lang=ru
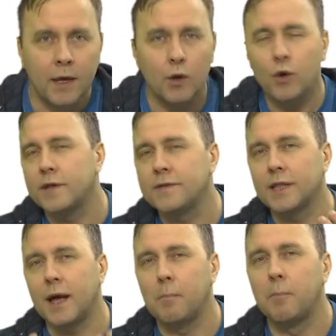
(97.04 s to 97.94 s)
Легкость
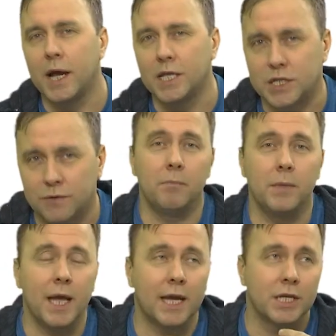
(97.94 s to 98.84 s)
это обманчиво.
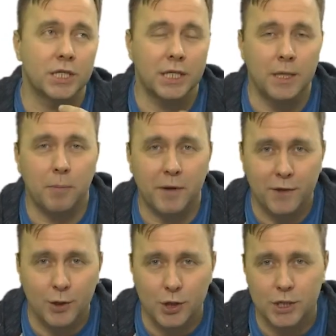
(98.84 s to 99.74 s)
Меня, конечно, не
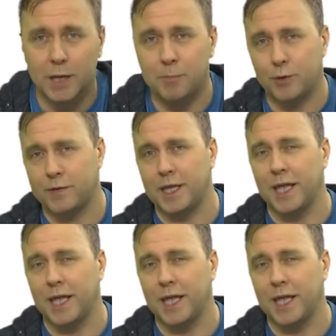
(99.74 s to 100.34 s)
проведешь так просто.